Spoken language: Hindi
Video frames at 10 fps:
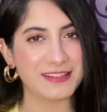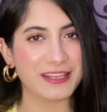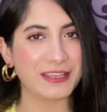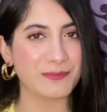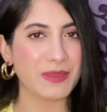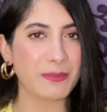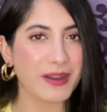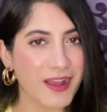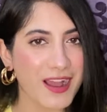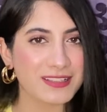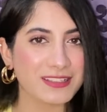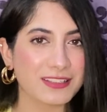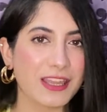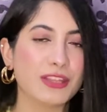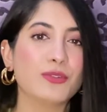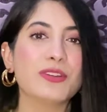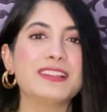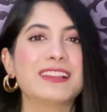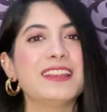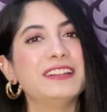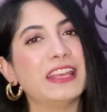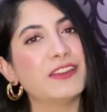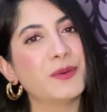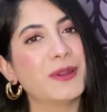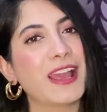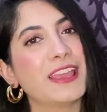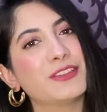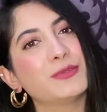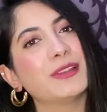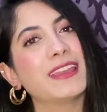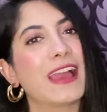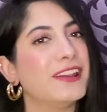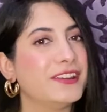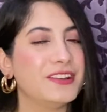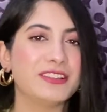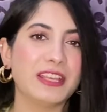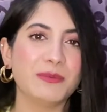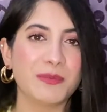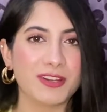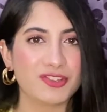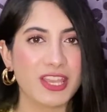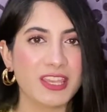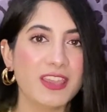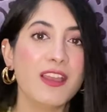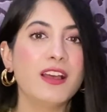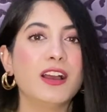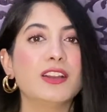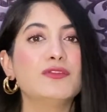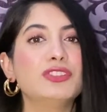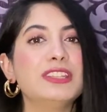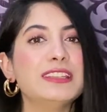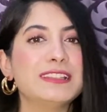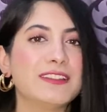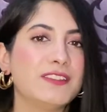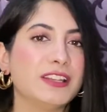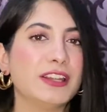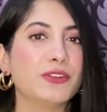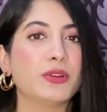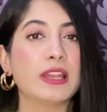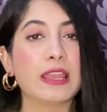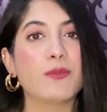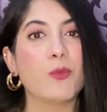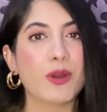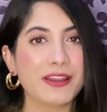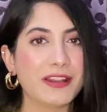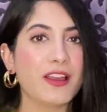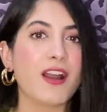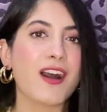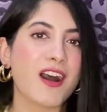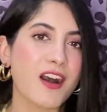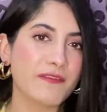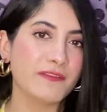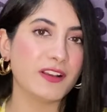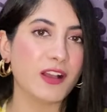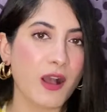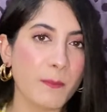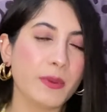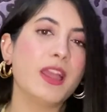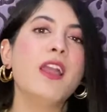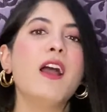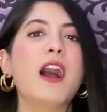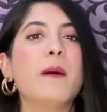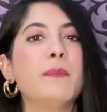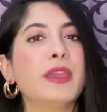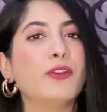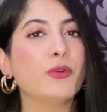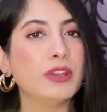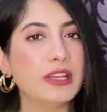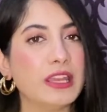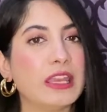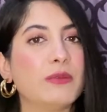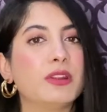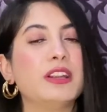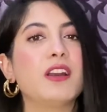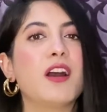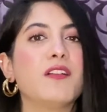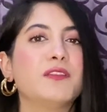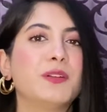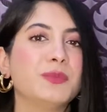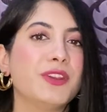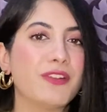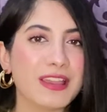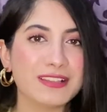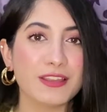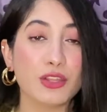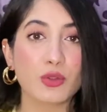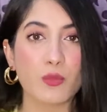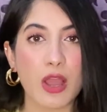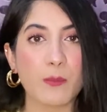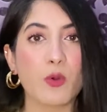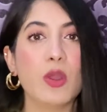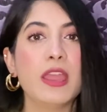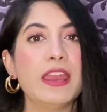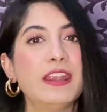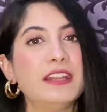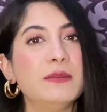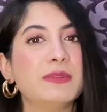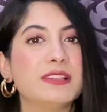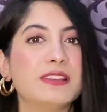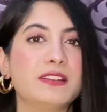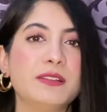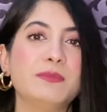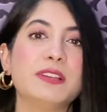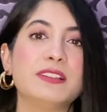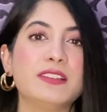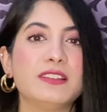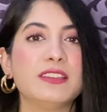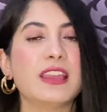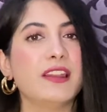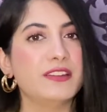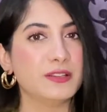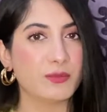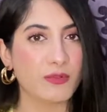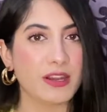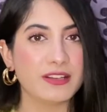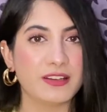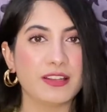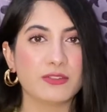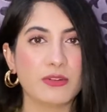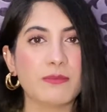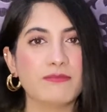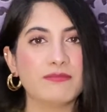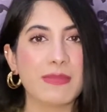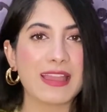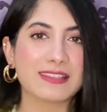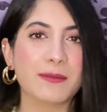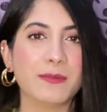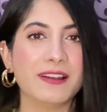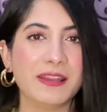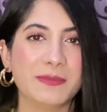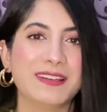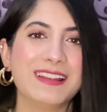इंटेक अपना बढ़ा सकते हैं तो इसका इंटेक वो बढ़ाएंगे तो उनकी कैलोरी इंटेक भी बढ़ जाएगी अगर वो तीन सर्विंग ले रहे होंगे लाइक वन एंड हाफ कप आप मैक्रोनी लेंगे वन एंड हाफ कप या राइस लेंगे तो वो आपको 80 प्लस 80 प्लस 80 कैलोरीज प्रोवाइड करेगा तो अब मैथ्स आप कर लें फिर